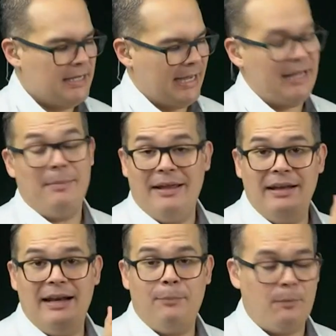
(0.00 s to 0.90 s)
además
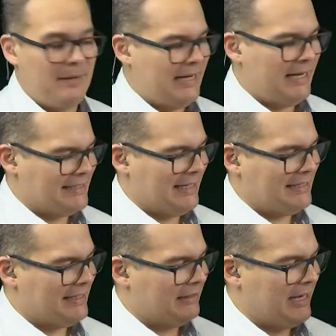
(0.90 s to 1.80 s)
de la propina que se
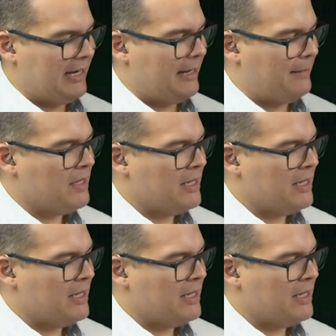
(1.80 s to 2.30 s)
les entrega.